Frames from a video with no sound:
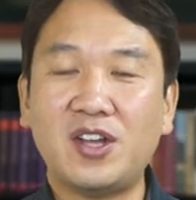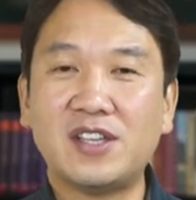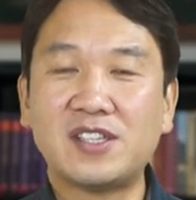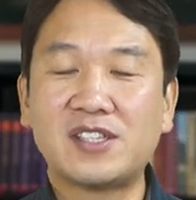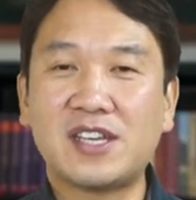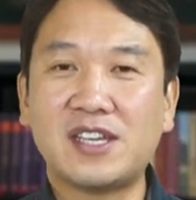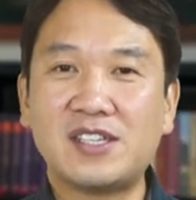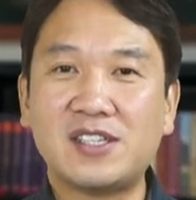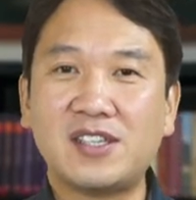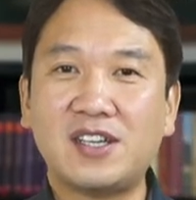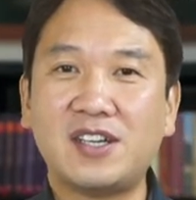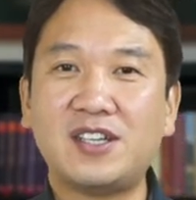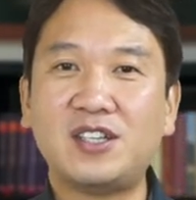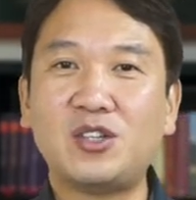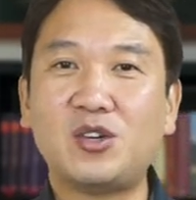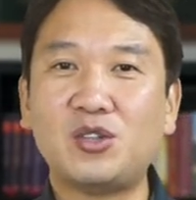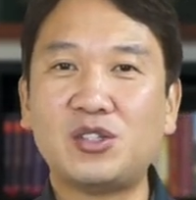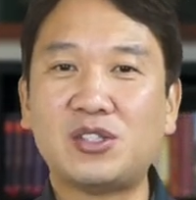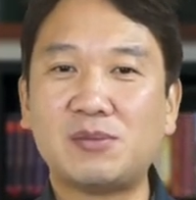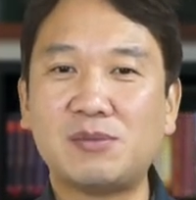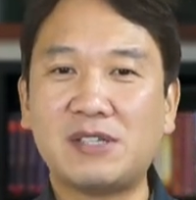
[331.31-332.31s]
자신의
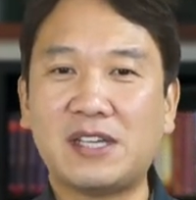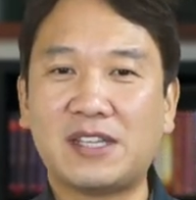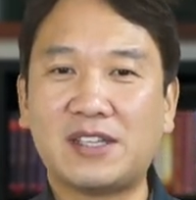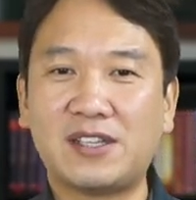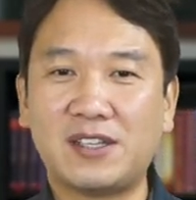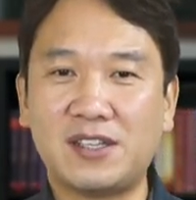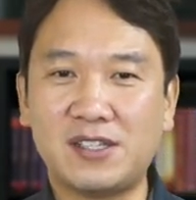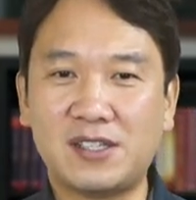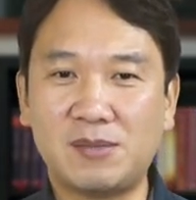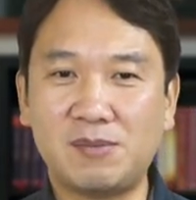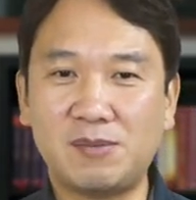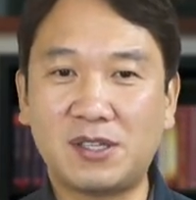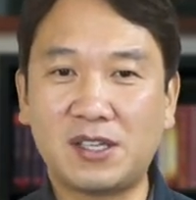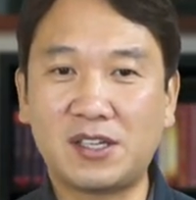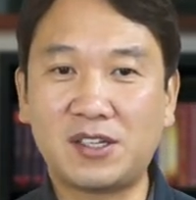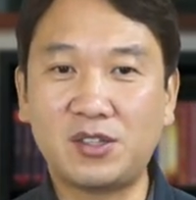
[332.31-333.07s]
의로우심을 나타내십니다.